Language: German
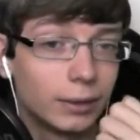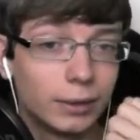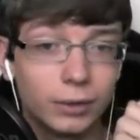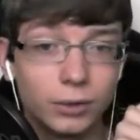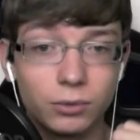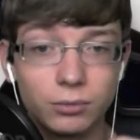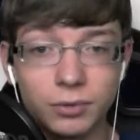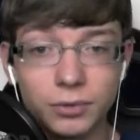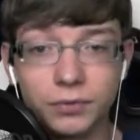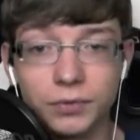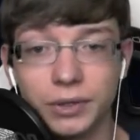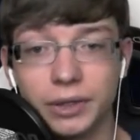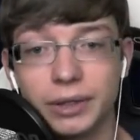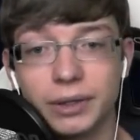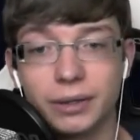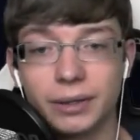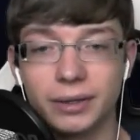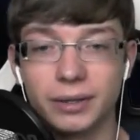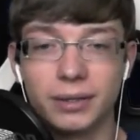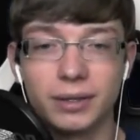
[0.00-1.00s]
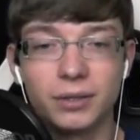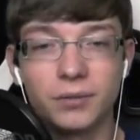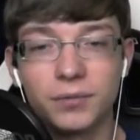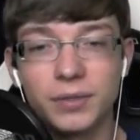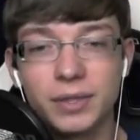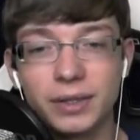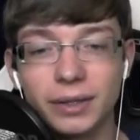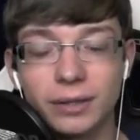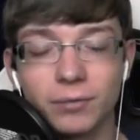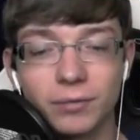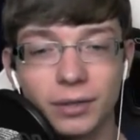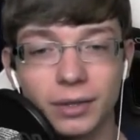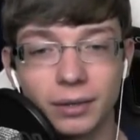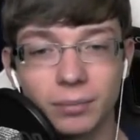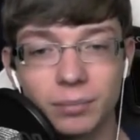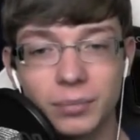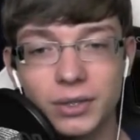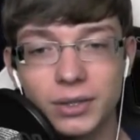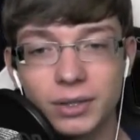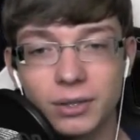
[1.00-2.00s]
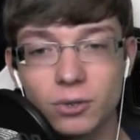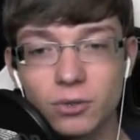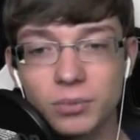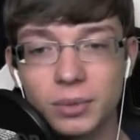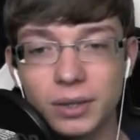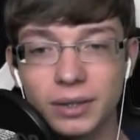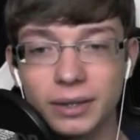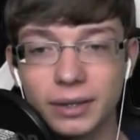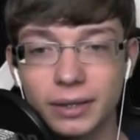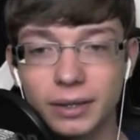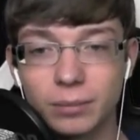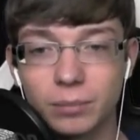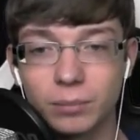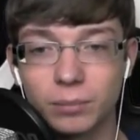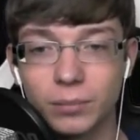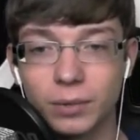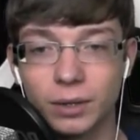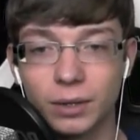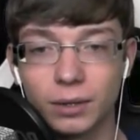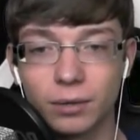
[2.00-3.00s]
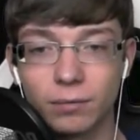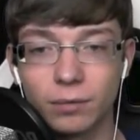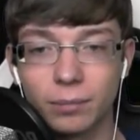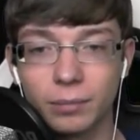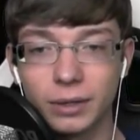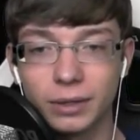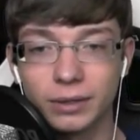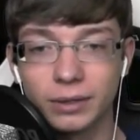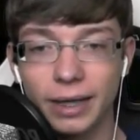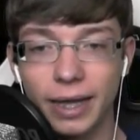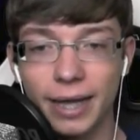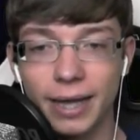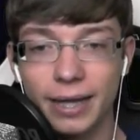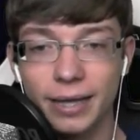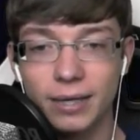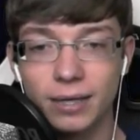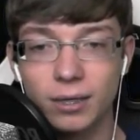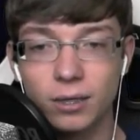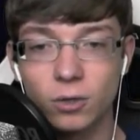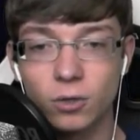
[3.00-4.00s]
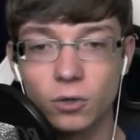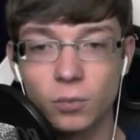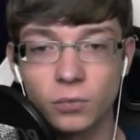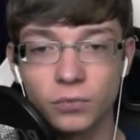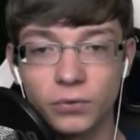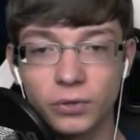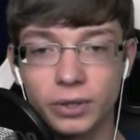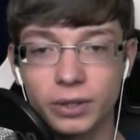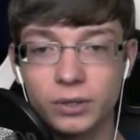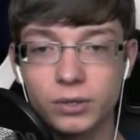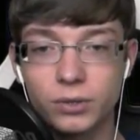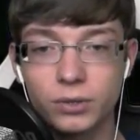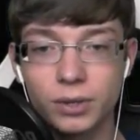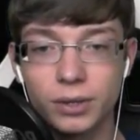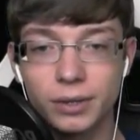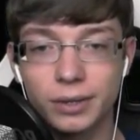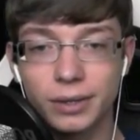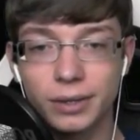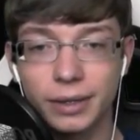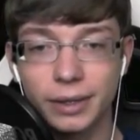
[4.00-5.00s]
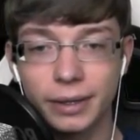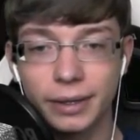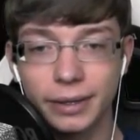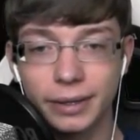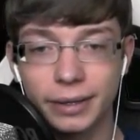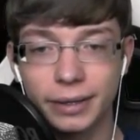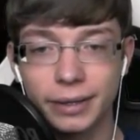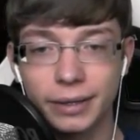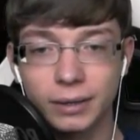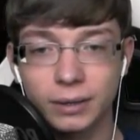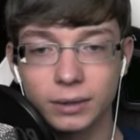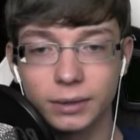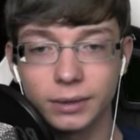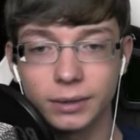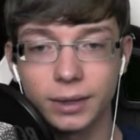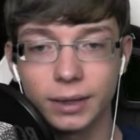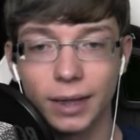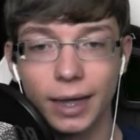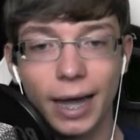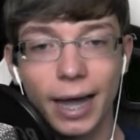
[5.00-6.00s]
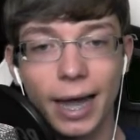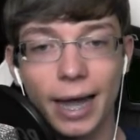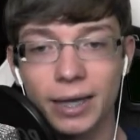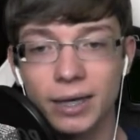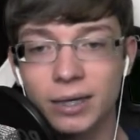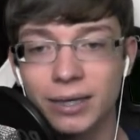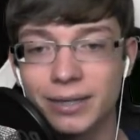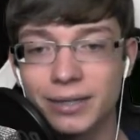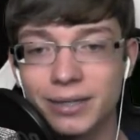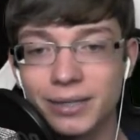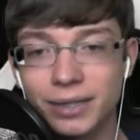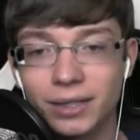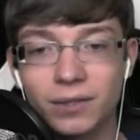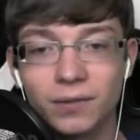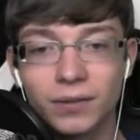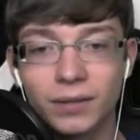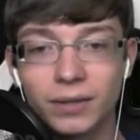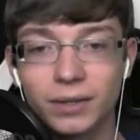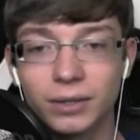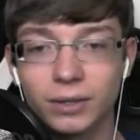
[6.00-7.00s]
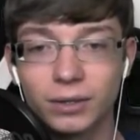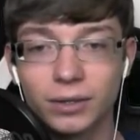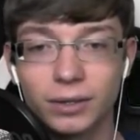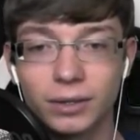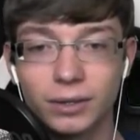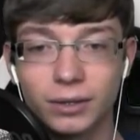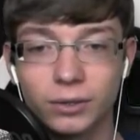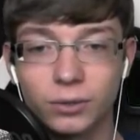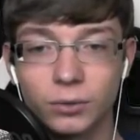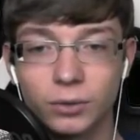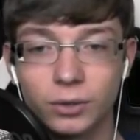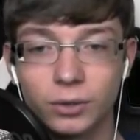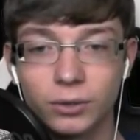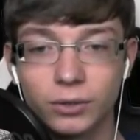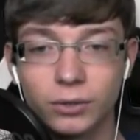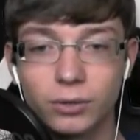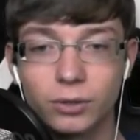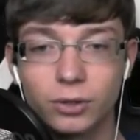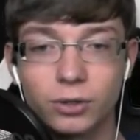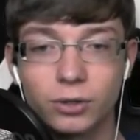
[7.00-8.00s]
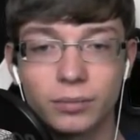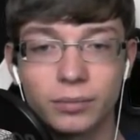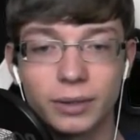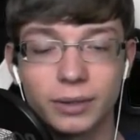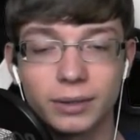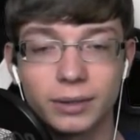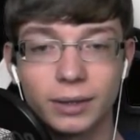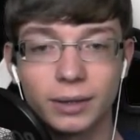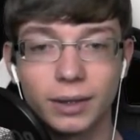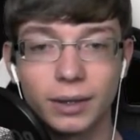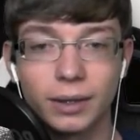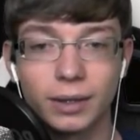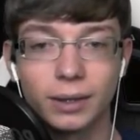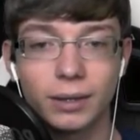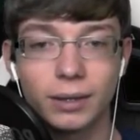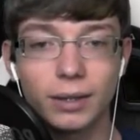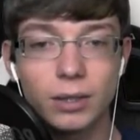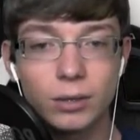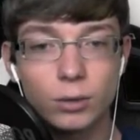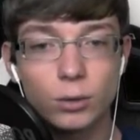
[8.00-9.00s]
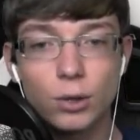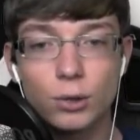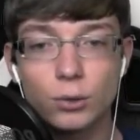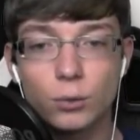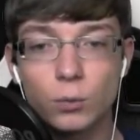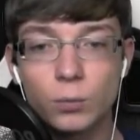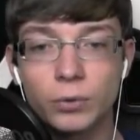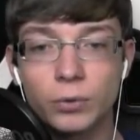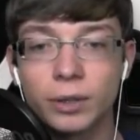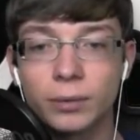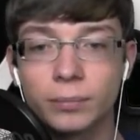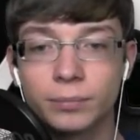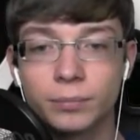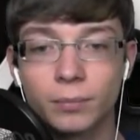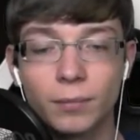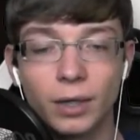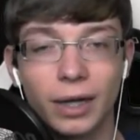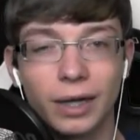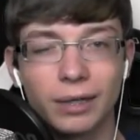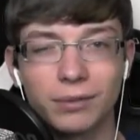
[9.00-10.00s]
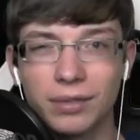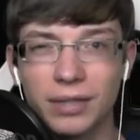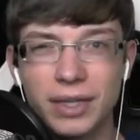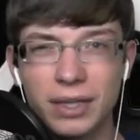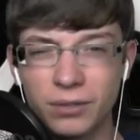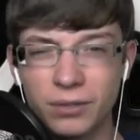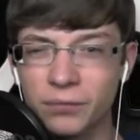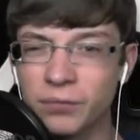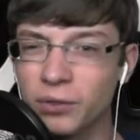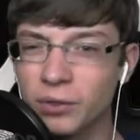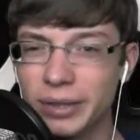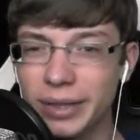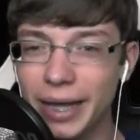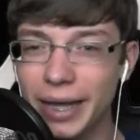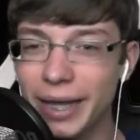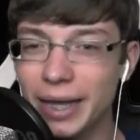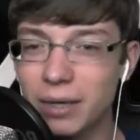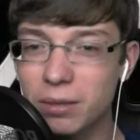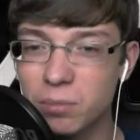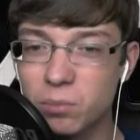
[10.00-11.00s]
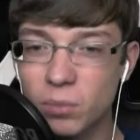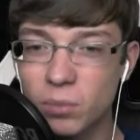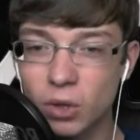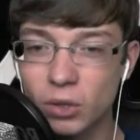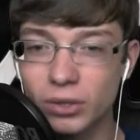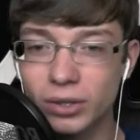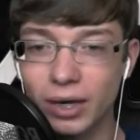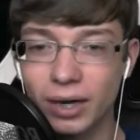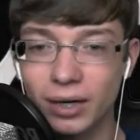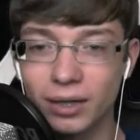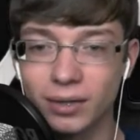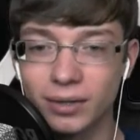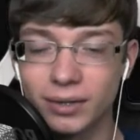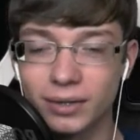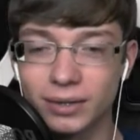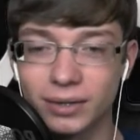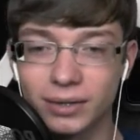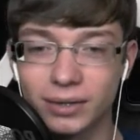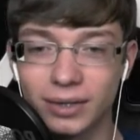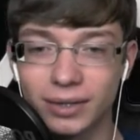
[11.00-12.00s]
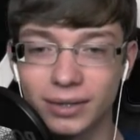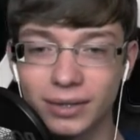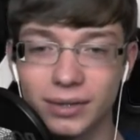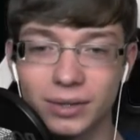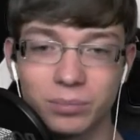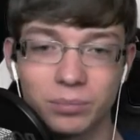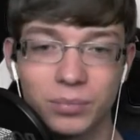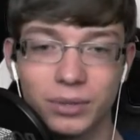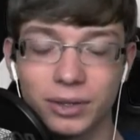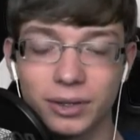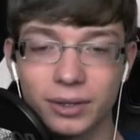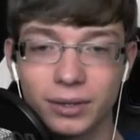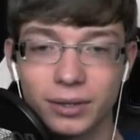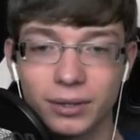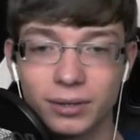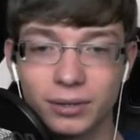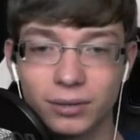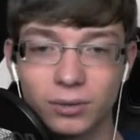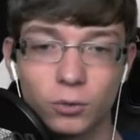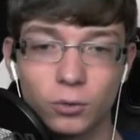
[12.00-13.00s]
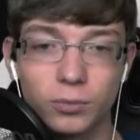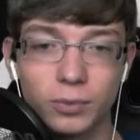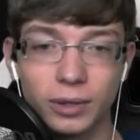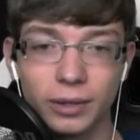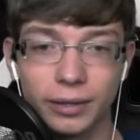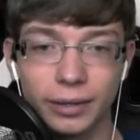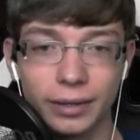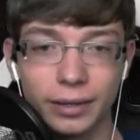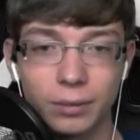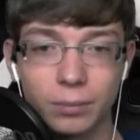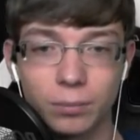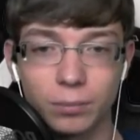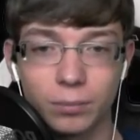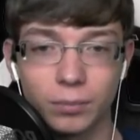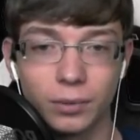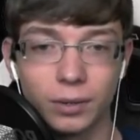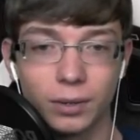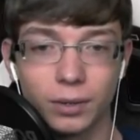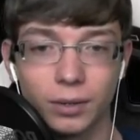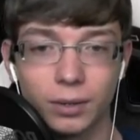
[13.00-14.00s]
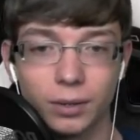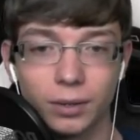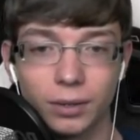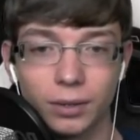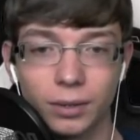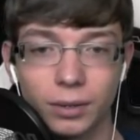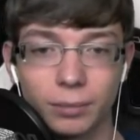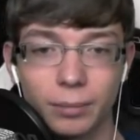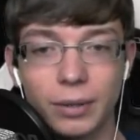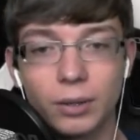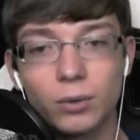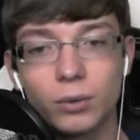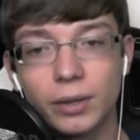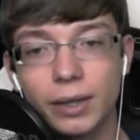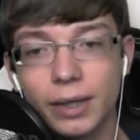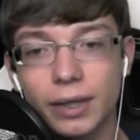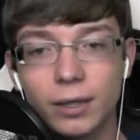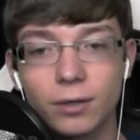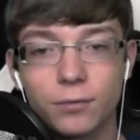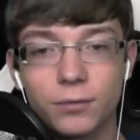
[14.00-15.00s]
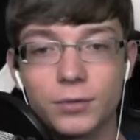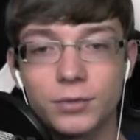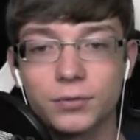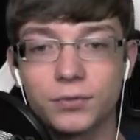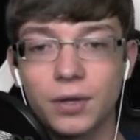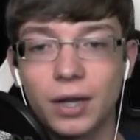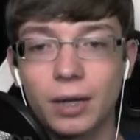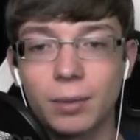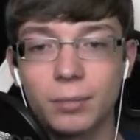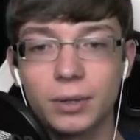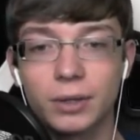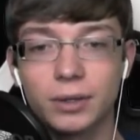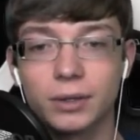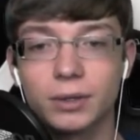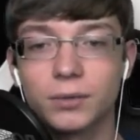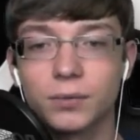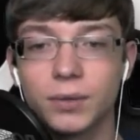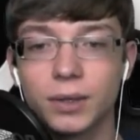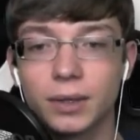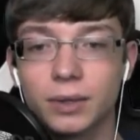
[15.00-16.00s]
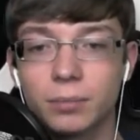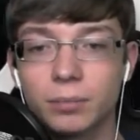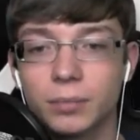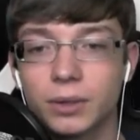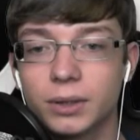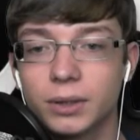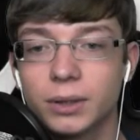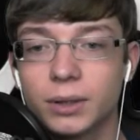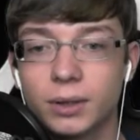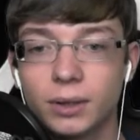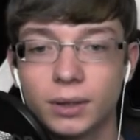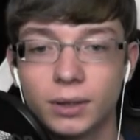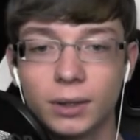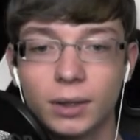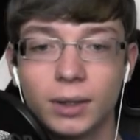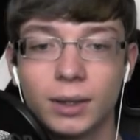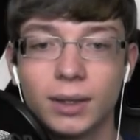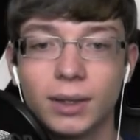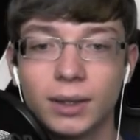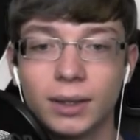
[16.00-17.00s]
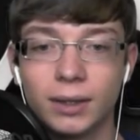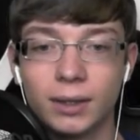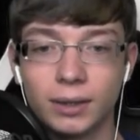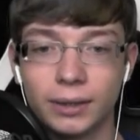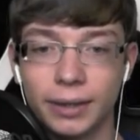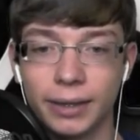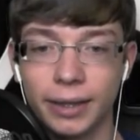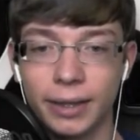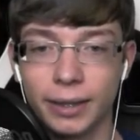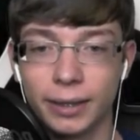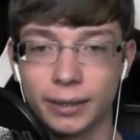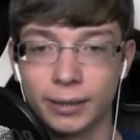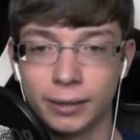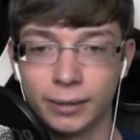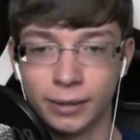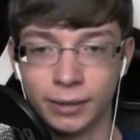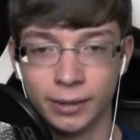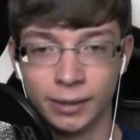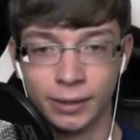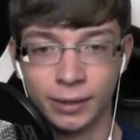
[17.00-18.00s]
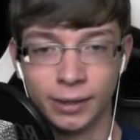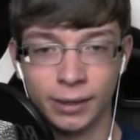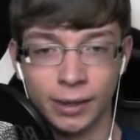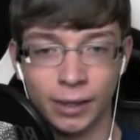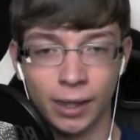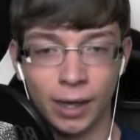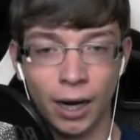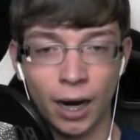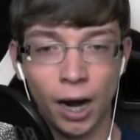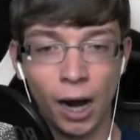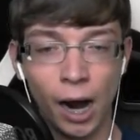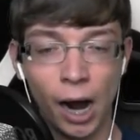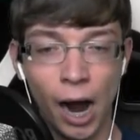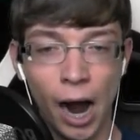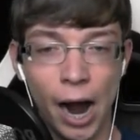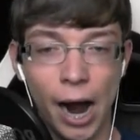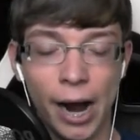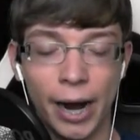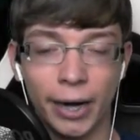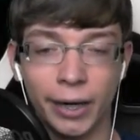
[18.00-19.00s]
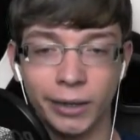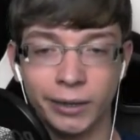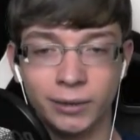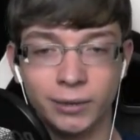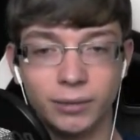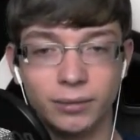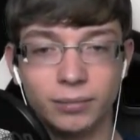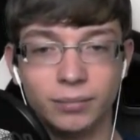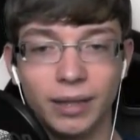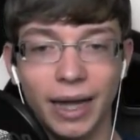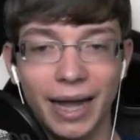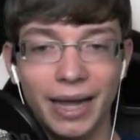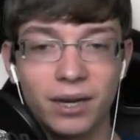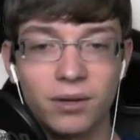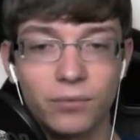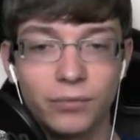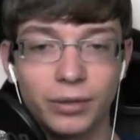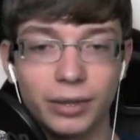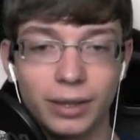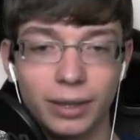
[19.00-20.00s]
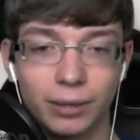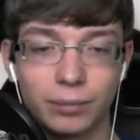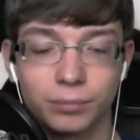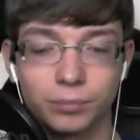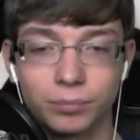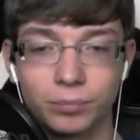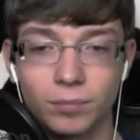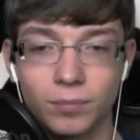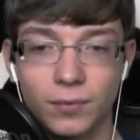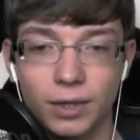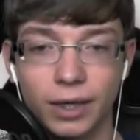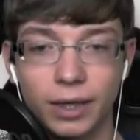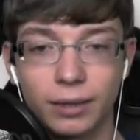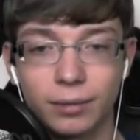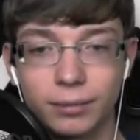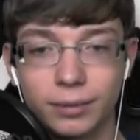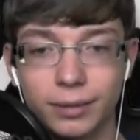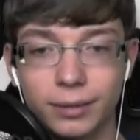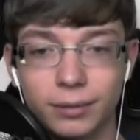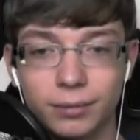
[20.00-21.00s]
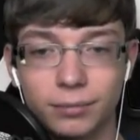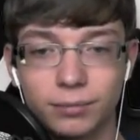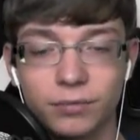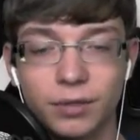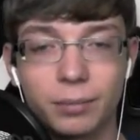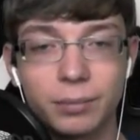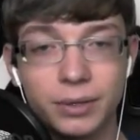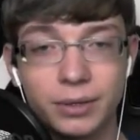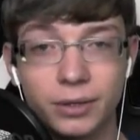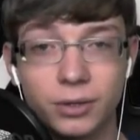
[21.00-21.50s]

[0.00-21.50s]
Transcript: Sowas finde ich, ich finde es einfach ein bisschen übertrieben. Wenn man jetzt eine Kupferressource drinnen lässt, eine Silberressource und sowas, ist es ja super, aber nicht von jedem Mod alles, denn das ist ein bisschen übertrieben. Ich meine, okay, fürs Farmen ist es vielleicht ein bisschen, naja, hm, einfacher. Aber wenn man